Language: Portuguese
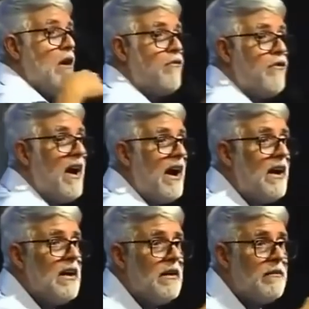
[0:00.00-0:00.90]

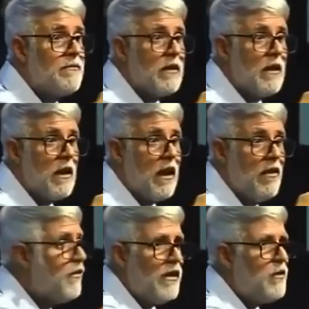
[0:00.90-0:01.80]
vai
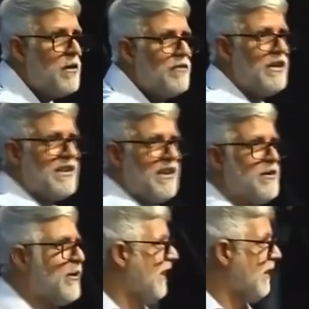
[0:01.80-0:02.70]
viver uma vida
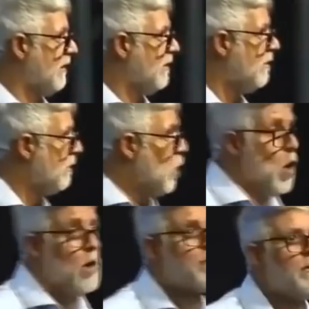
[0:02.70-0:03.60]
tranquila.
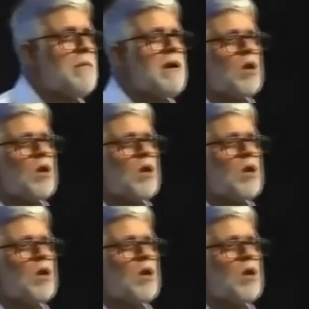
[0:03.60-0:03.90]
O problema